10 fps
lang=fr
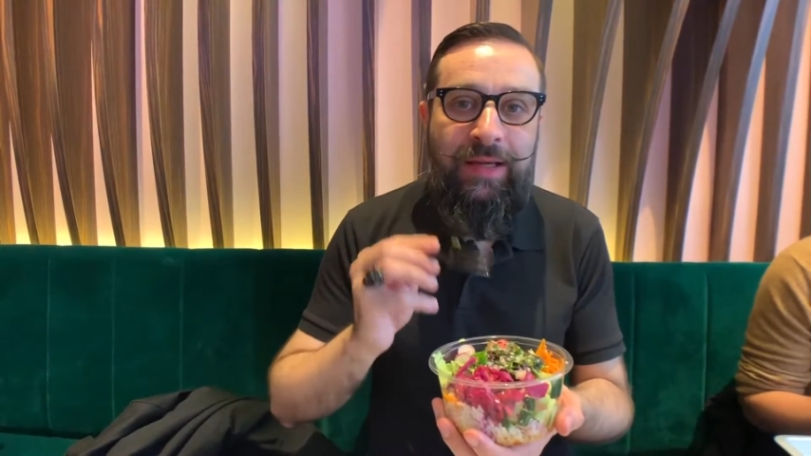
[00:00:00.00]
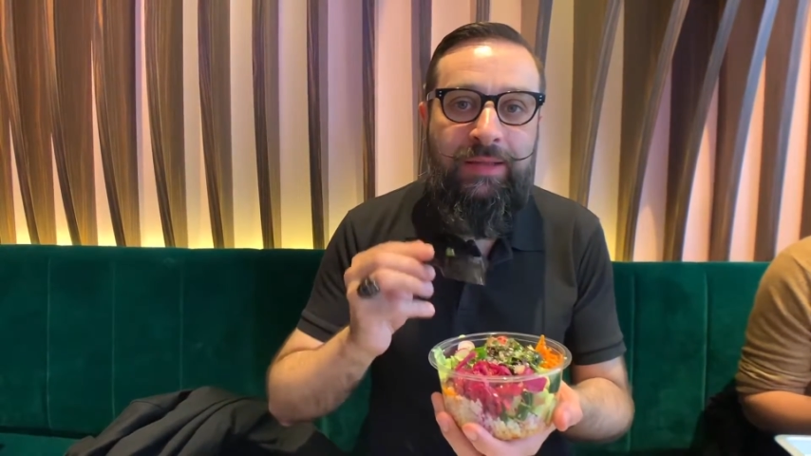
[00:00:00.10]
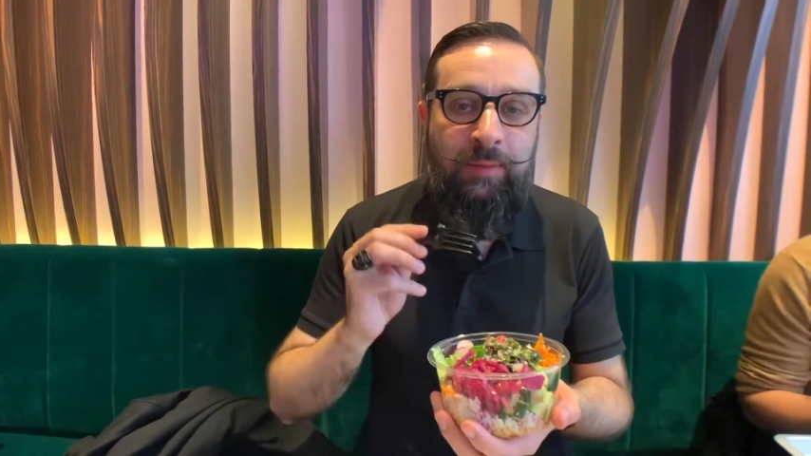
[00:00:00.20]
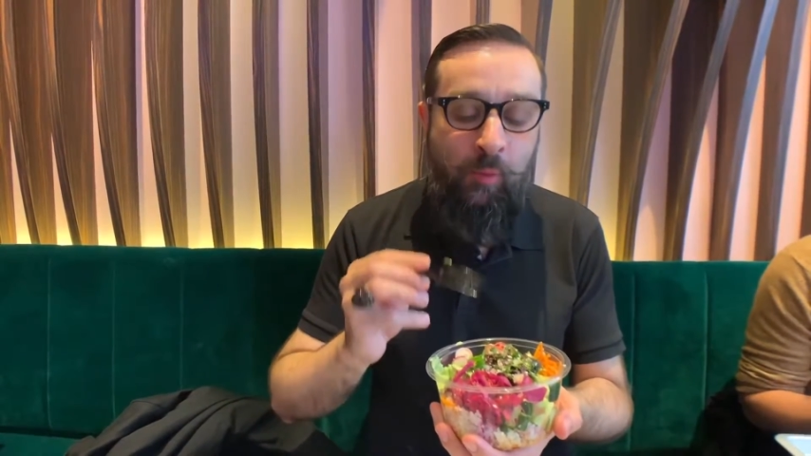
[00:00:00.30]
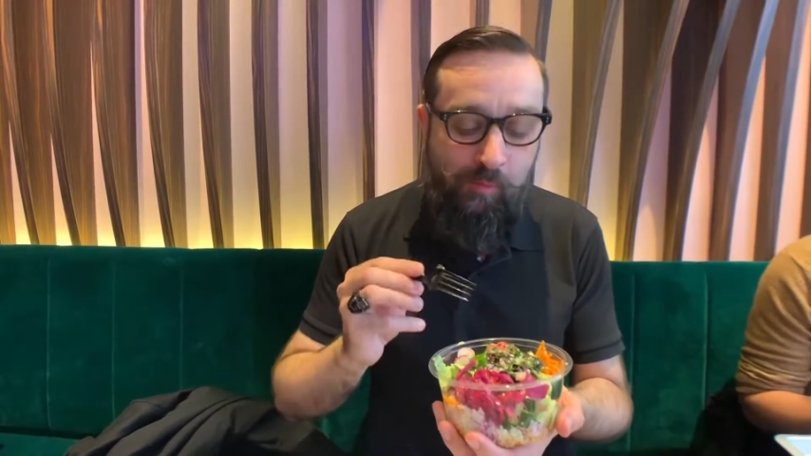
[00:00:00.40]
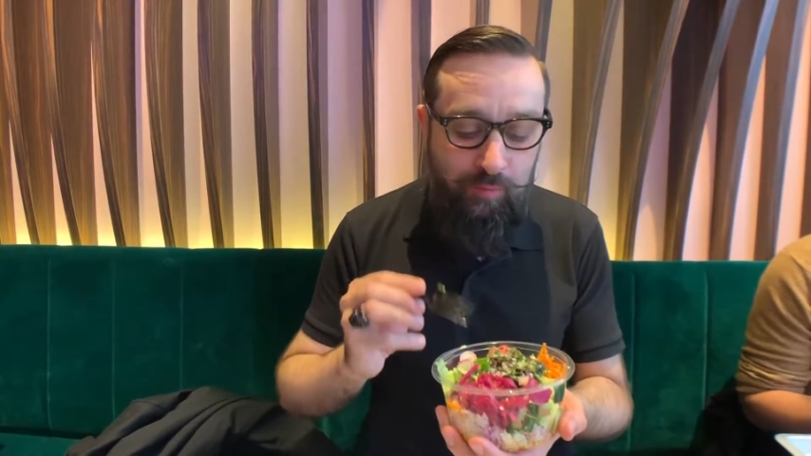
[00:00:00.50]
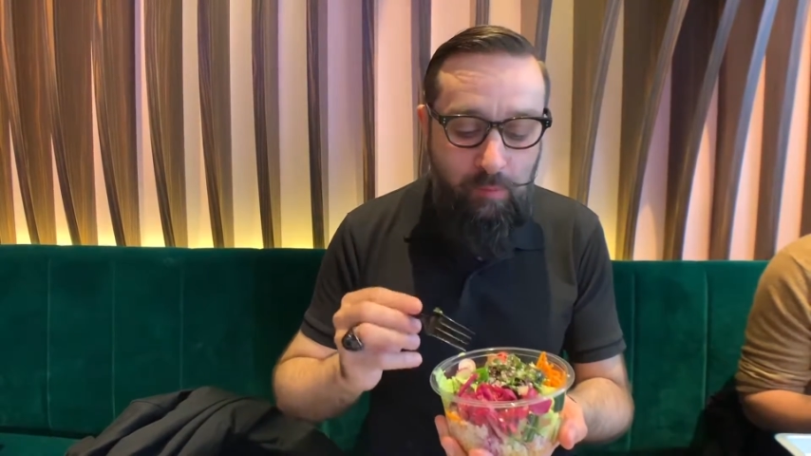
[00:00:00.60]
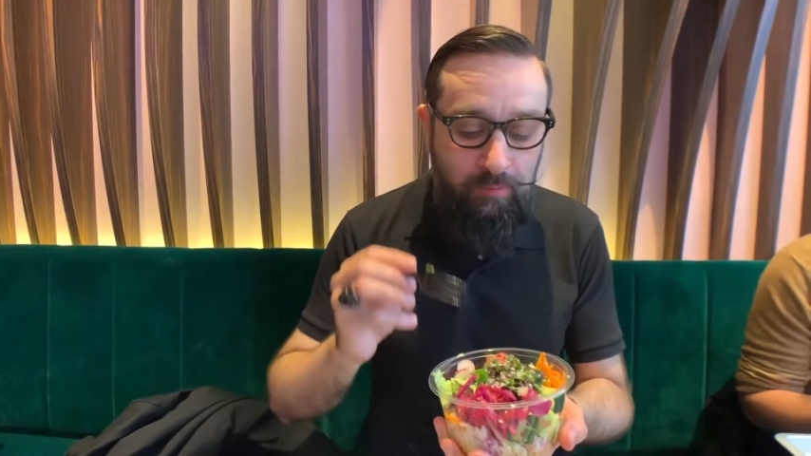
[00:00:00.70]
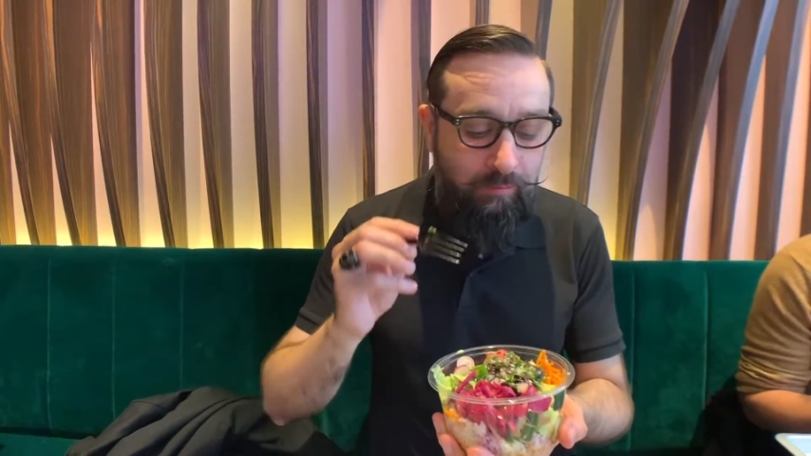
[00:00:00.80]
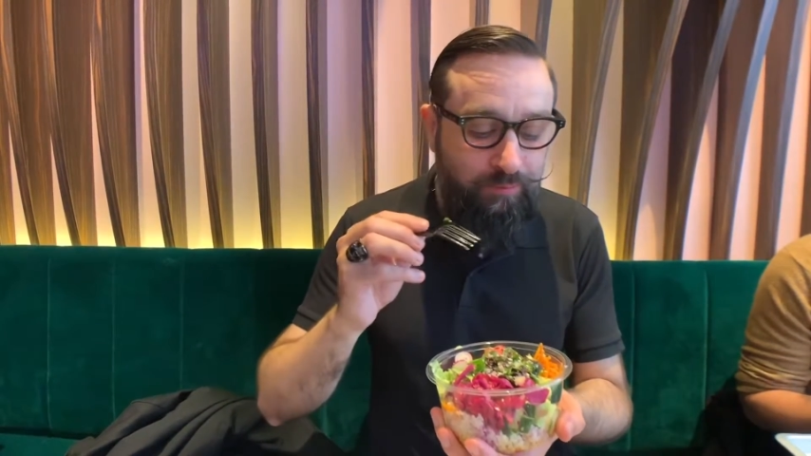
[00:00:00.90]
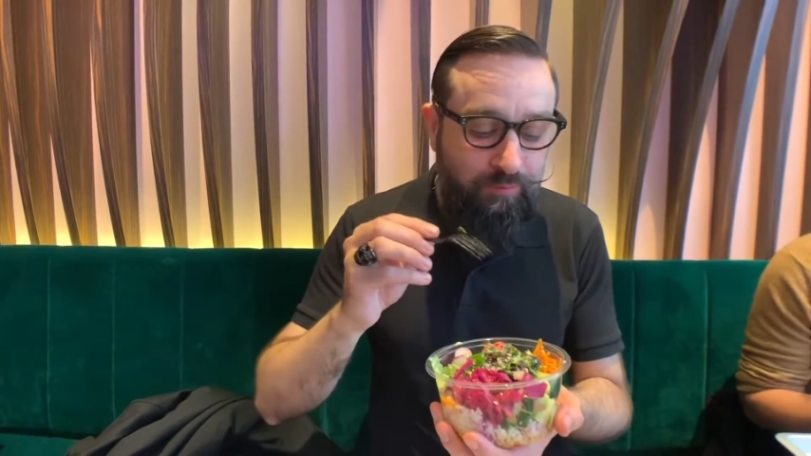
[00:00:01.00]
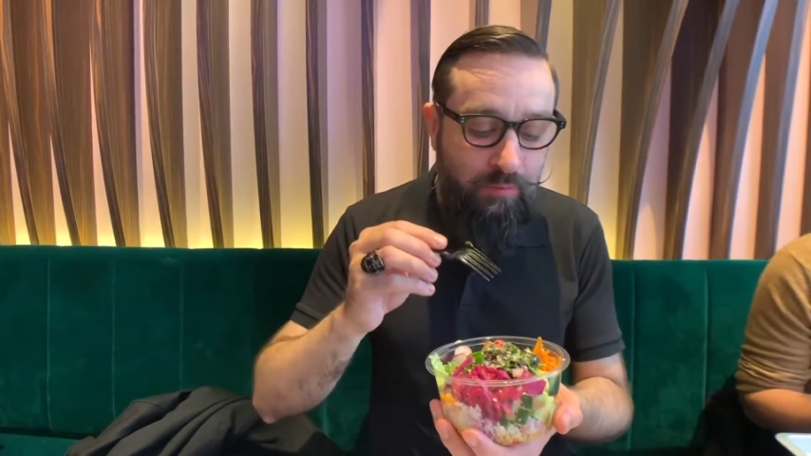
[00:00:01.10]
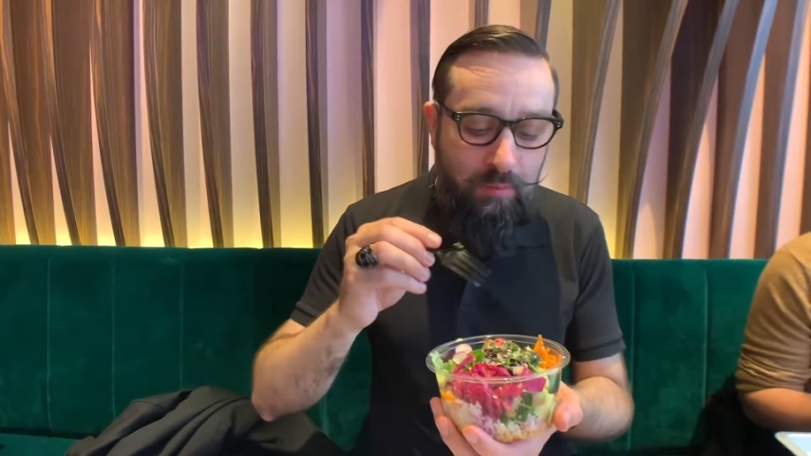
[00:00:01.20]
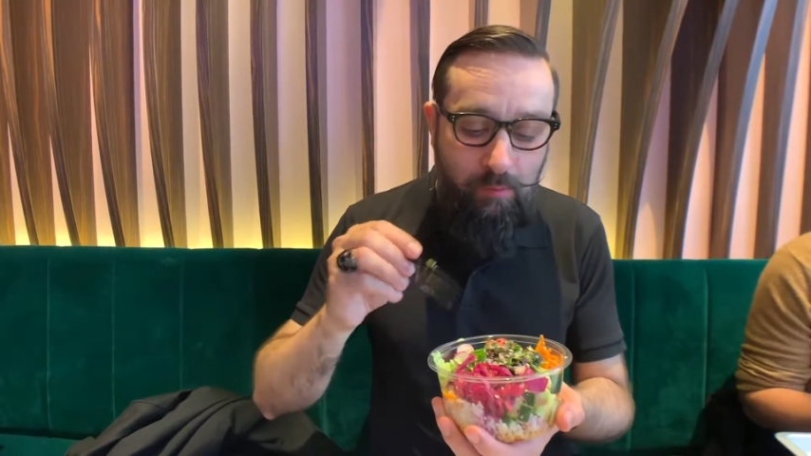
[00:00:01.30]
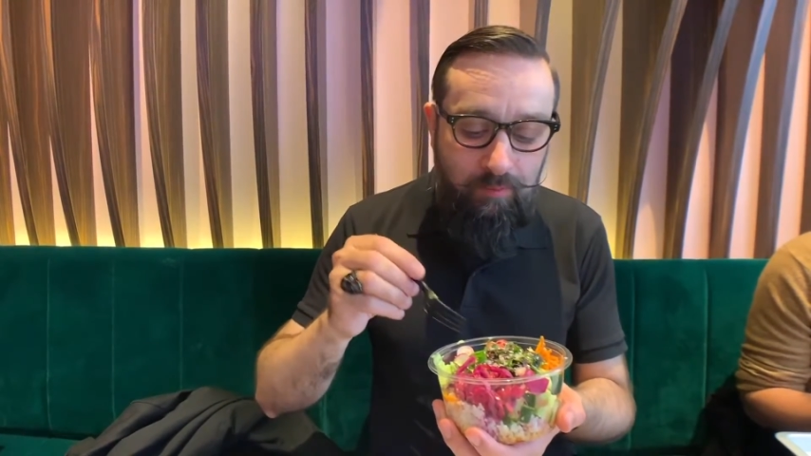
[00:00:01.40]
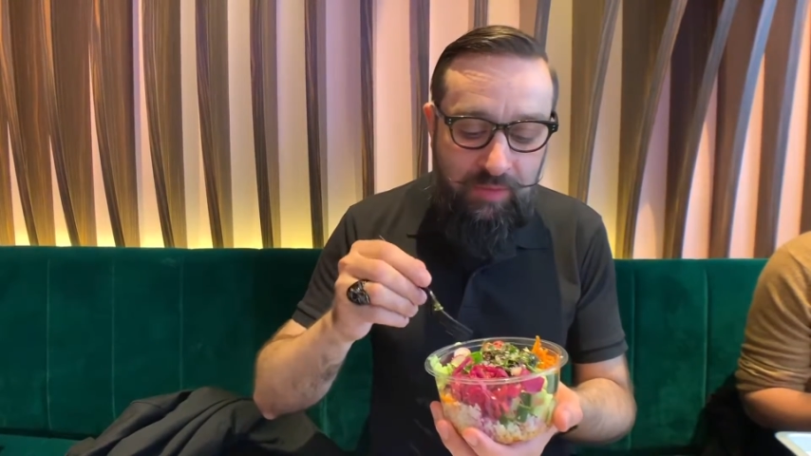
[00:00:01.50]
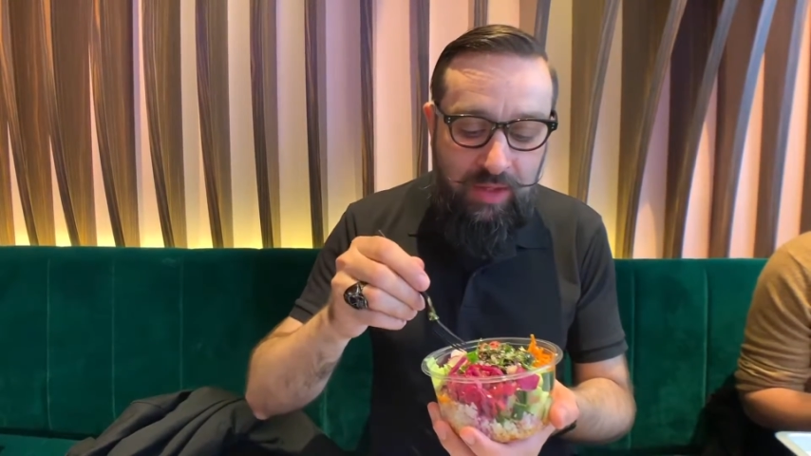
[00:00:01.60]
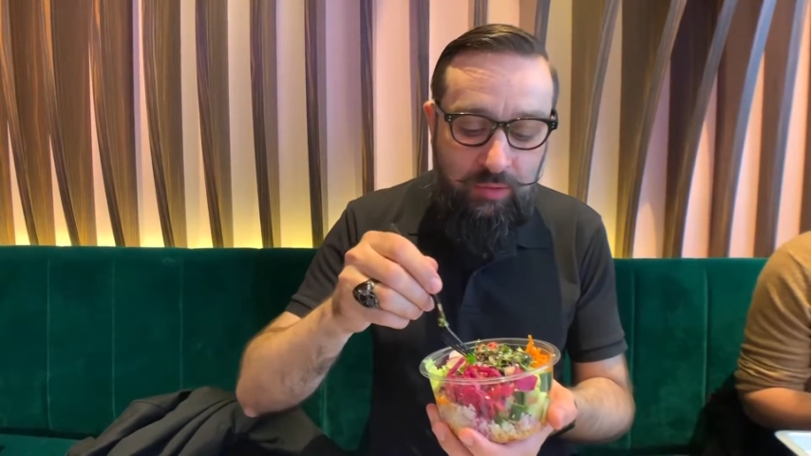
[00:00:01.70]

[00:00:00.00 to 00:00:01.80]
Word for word: très Là,